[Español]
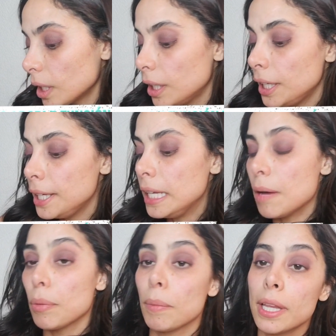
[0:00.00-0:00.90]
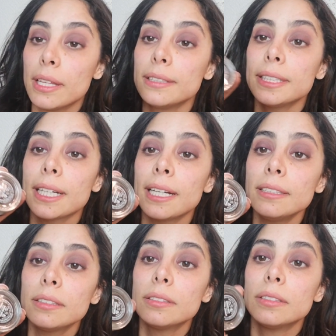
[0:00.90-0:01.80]
y la pomada de
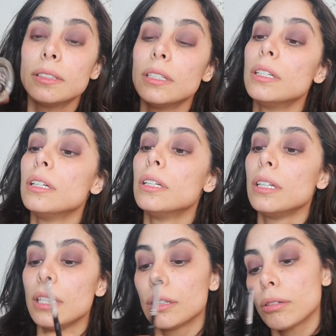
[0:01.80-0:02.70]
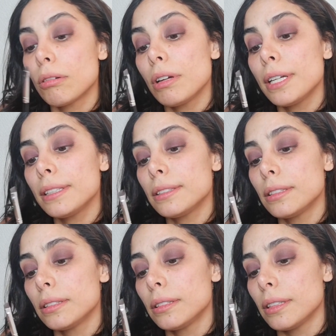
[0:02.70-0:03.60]
cejas el tono
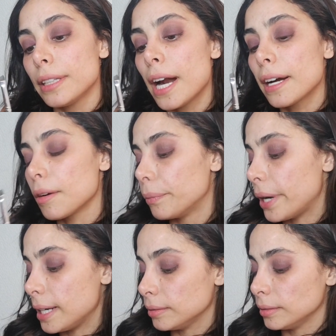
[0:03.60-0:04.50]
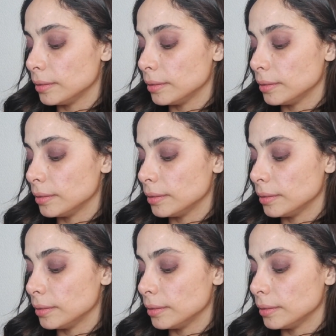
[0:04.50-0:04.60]
es dark brown.